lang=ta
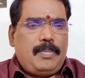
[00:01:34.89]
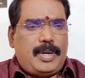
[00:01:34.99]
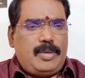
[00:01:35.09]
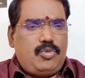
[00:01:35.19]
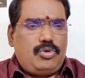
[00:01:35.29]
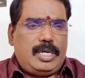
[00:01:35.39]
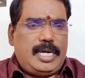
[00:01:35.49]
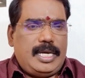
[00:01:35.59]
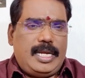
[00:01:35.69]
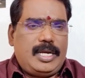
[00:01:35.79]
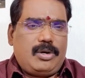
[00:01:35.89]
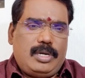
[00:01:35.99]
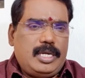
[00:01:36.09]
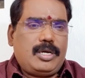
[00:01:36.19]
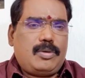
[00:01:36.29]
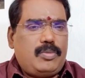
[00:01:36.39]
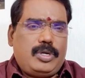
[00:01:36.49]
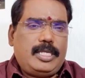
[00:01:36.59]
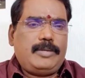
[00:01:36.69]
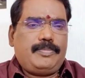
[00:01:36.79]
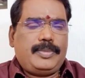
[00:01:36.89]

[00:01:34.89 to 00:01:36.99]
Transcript: பதிமூன்று டிகிரிக்குள் இருக்கும் பொழுது